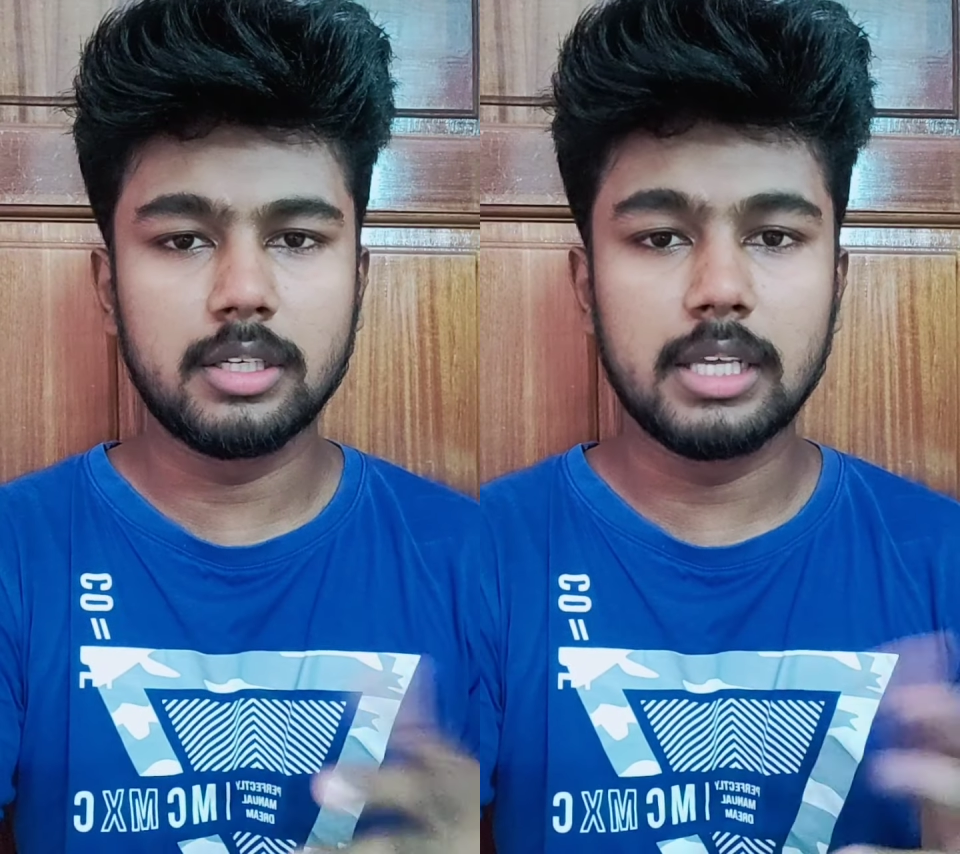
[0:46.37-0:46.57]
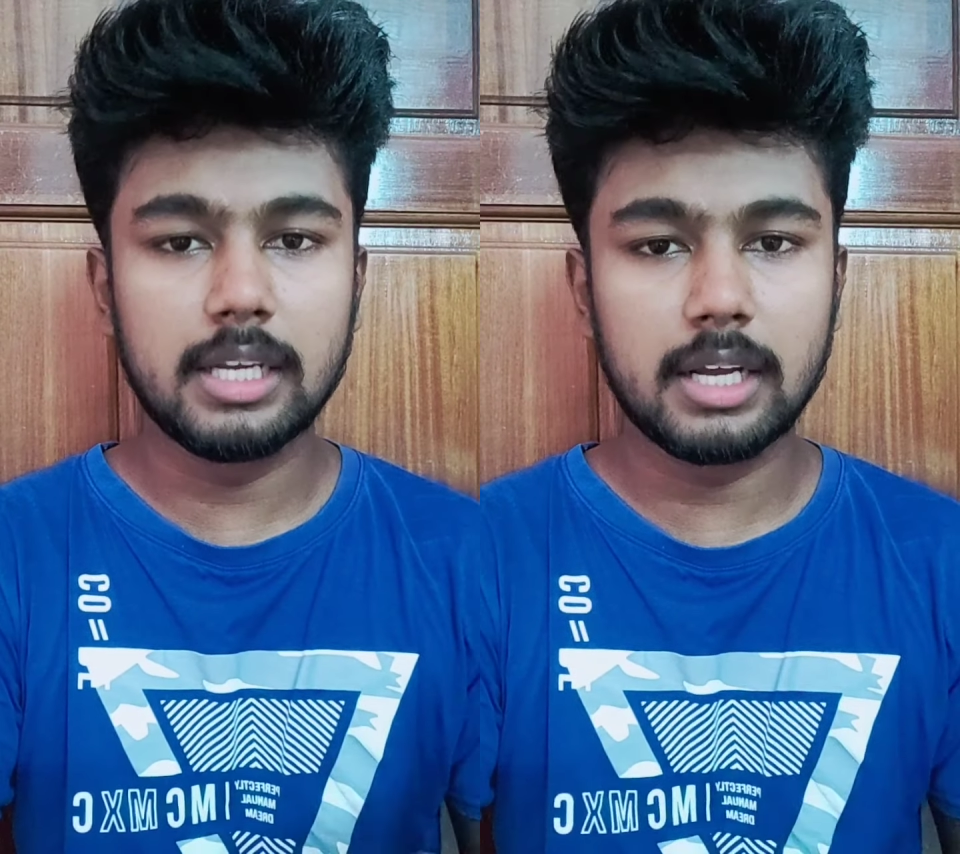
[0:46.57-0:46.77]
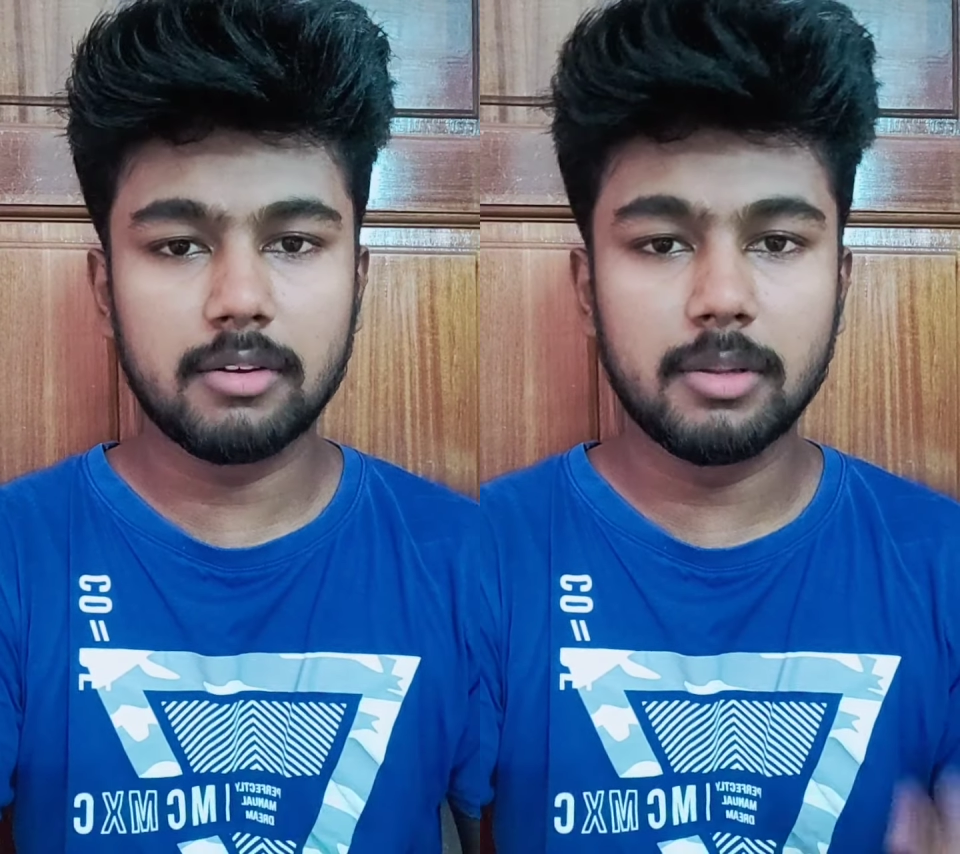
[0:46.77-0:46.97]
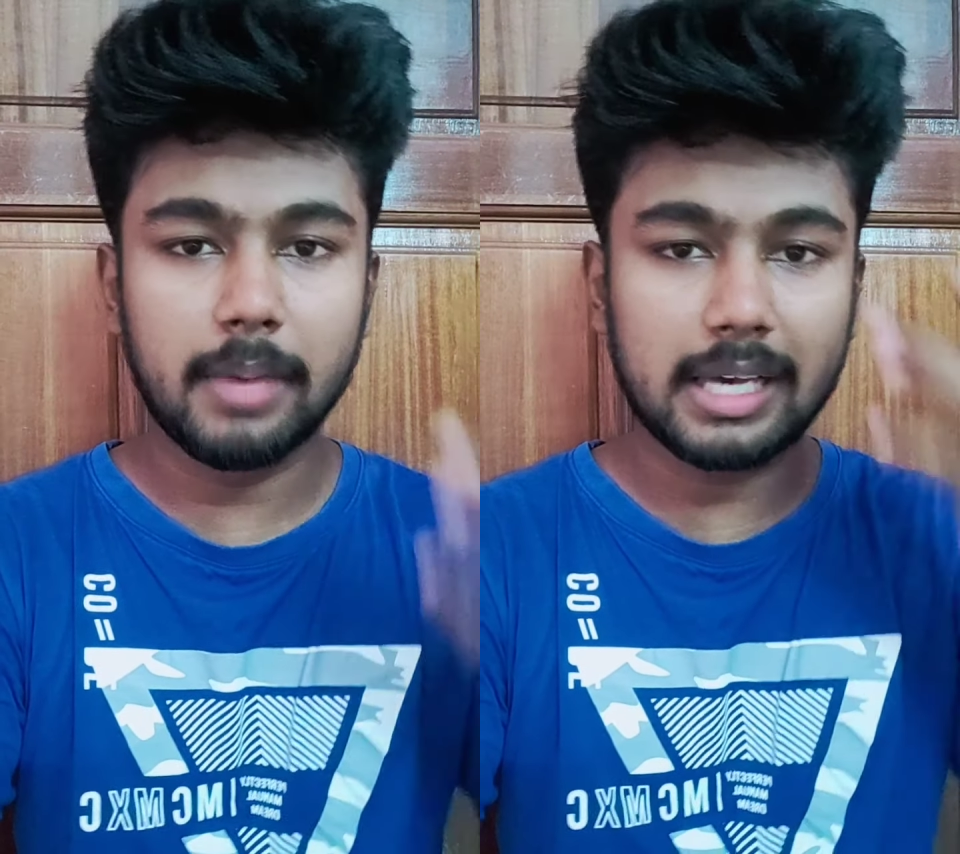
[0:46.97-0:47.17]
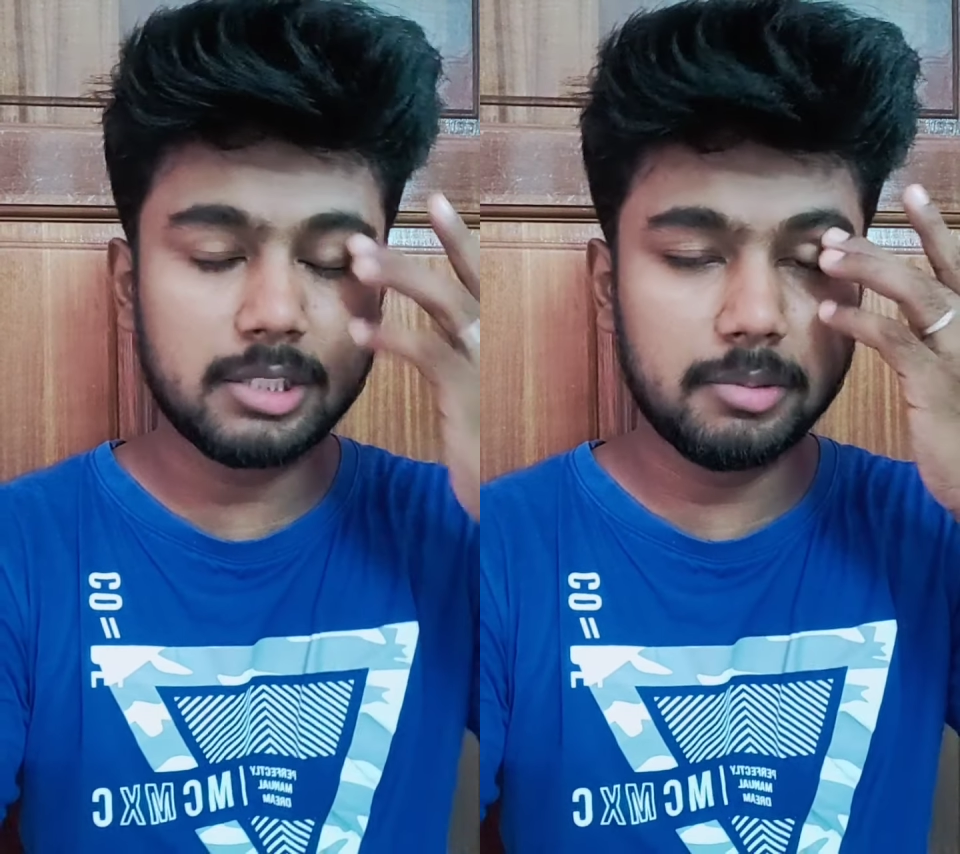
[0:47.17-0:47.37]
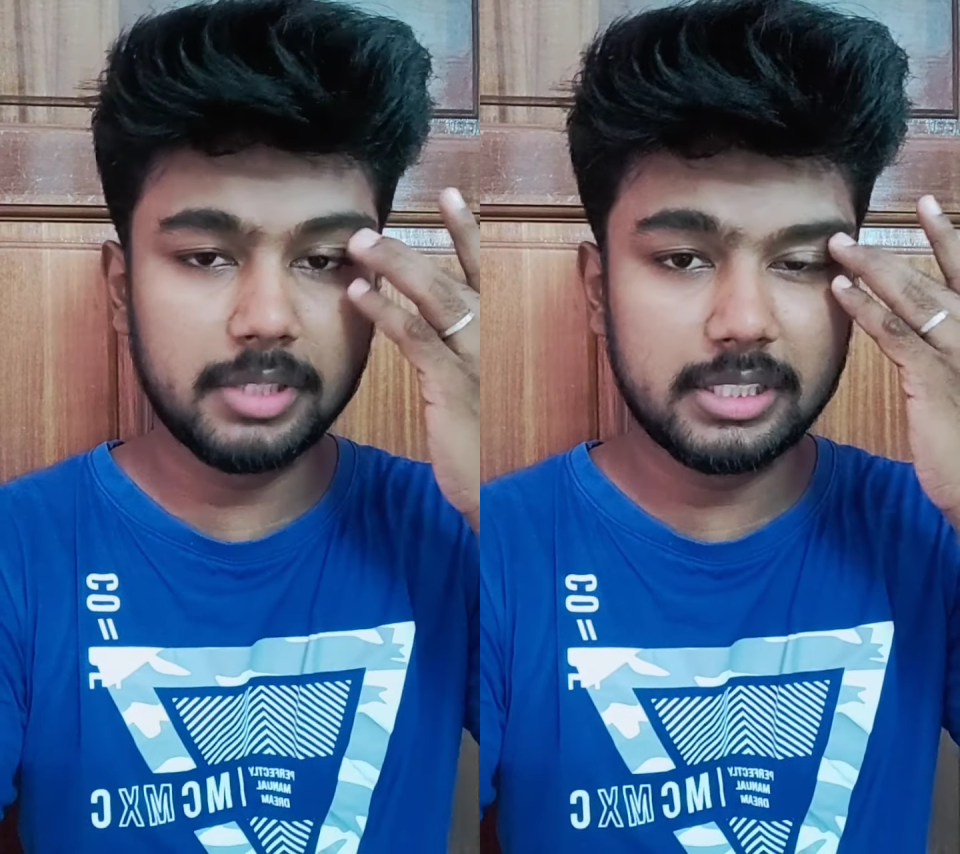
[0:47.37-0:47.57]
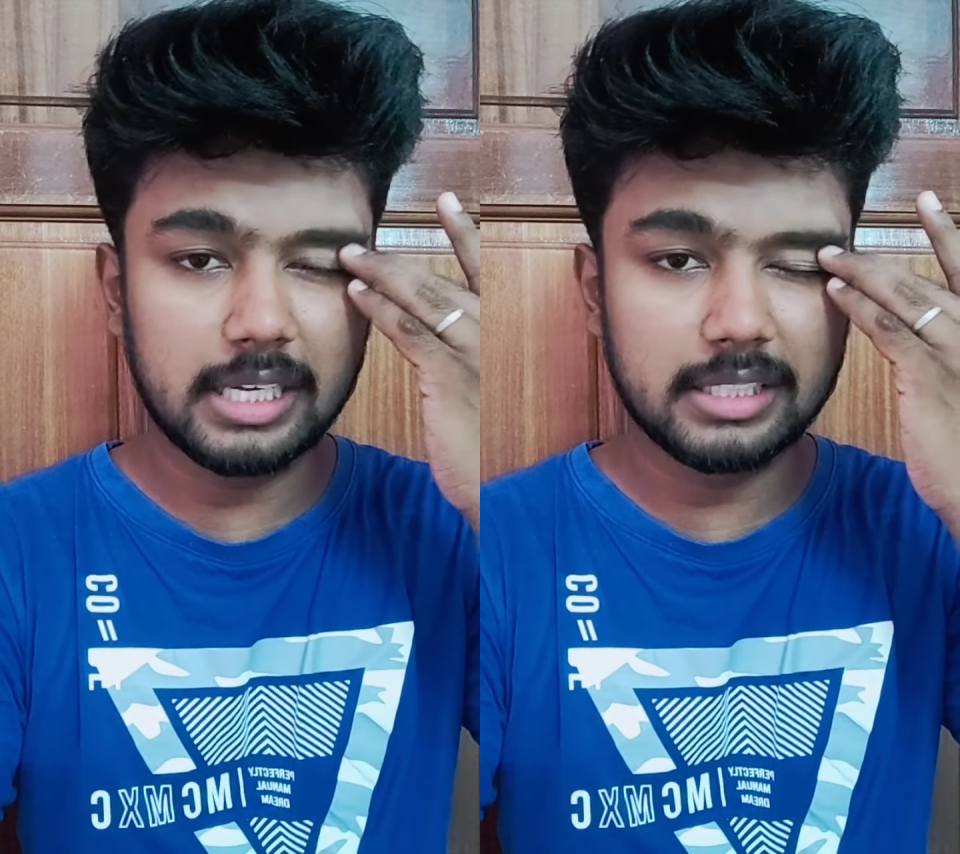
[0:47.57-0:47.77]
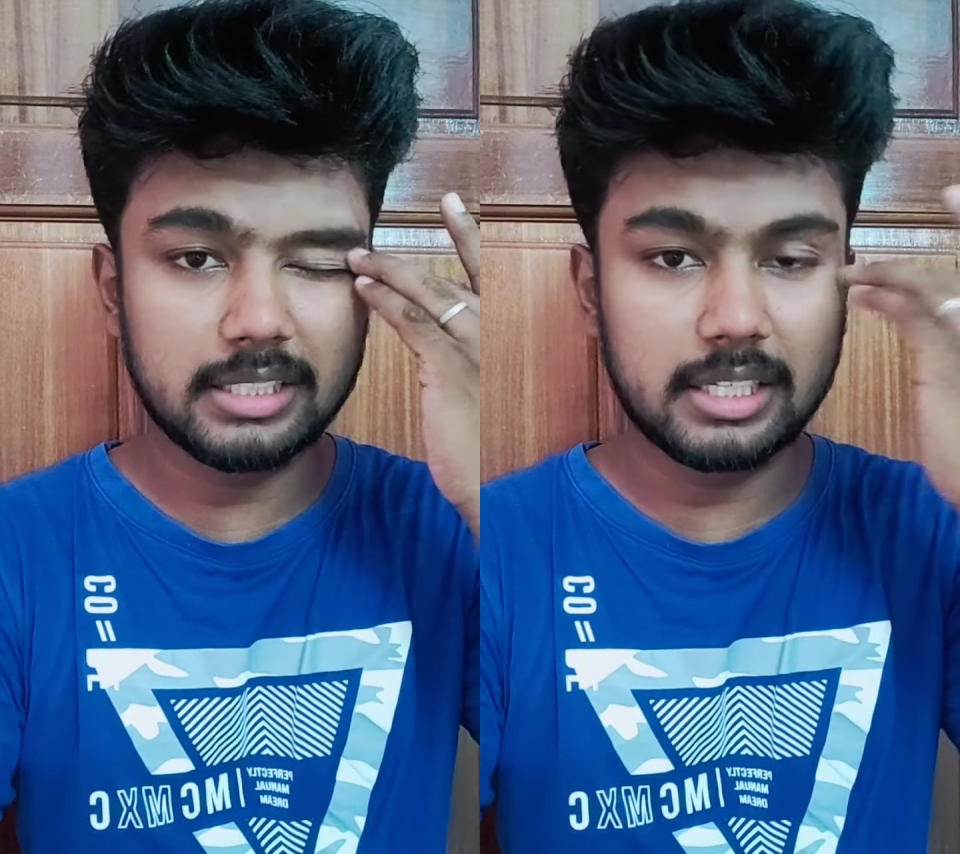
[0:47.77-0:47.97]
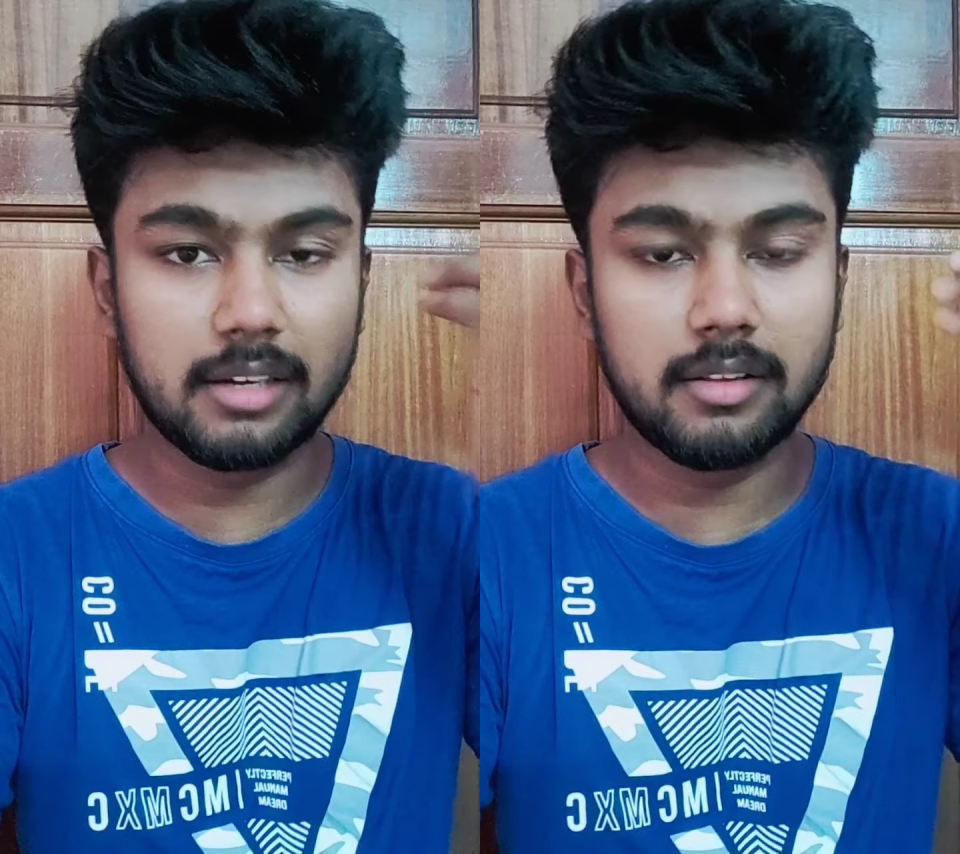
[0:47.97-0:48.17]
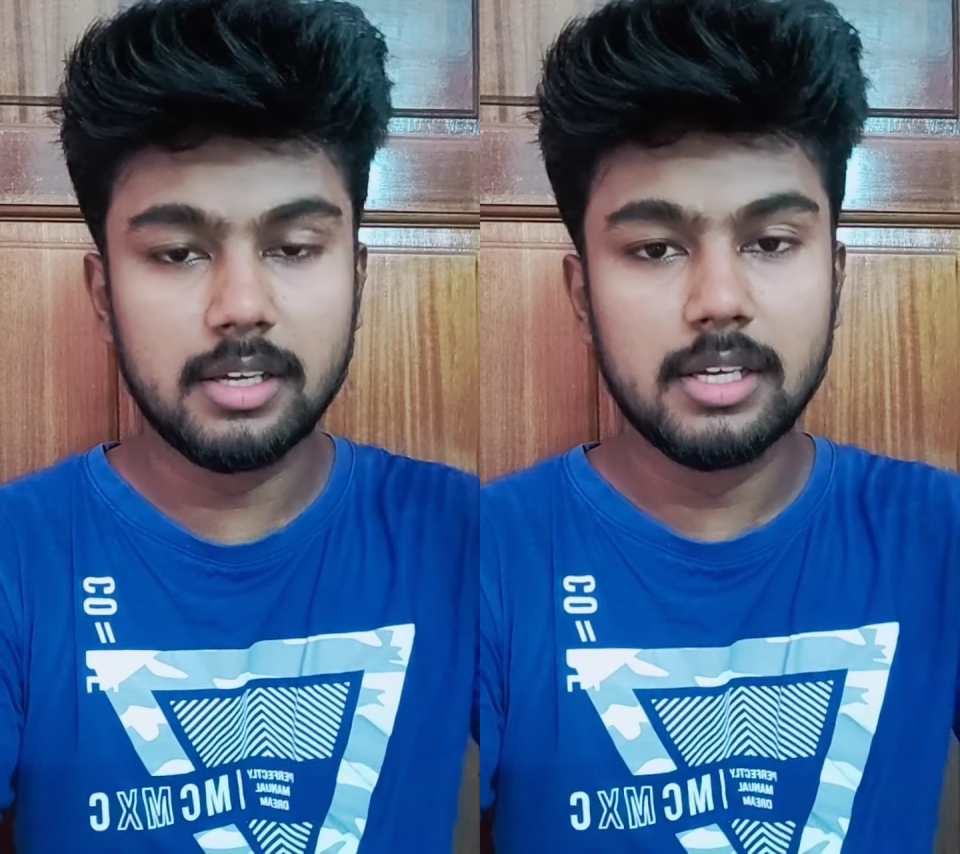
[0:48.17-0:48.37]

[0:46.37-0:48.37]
இருக்கிறக்கு வந்து மேக்ஸிமம் வந்து சான்சஸ் இருக்காது